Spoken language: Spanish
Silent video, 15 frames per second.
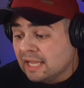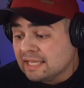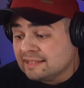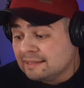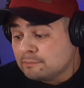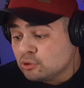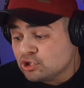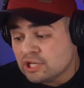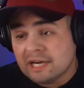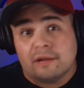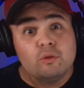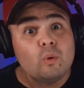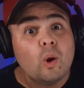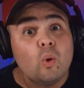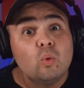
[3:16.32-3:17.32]
Estamos
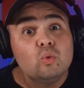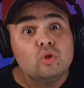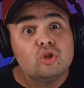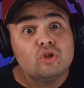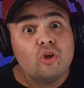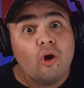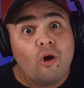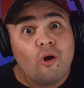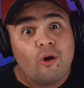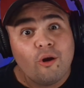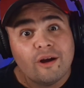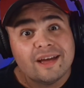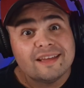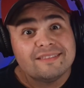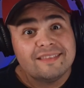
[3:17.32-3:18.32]
llegando a un
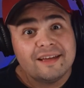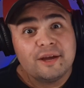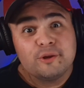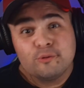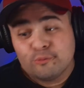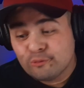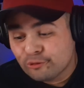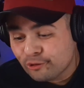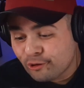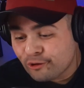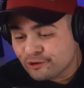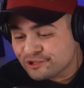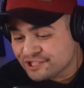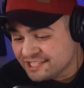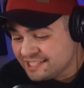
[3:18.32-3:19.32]
do. Está en un
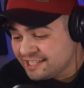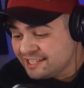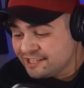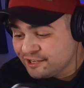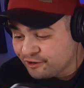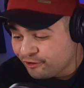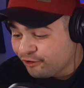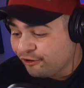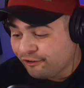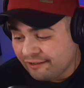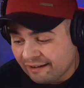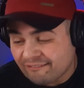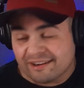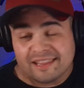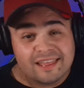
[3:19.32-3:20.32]
do 5.
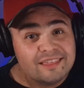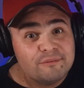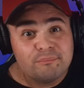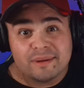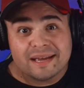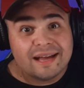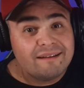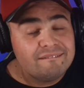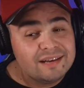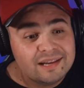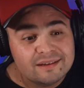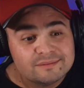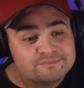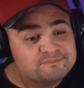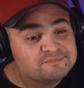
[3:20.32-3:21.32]
La verdad,
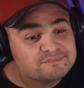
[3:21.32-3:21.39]
impecable.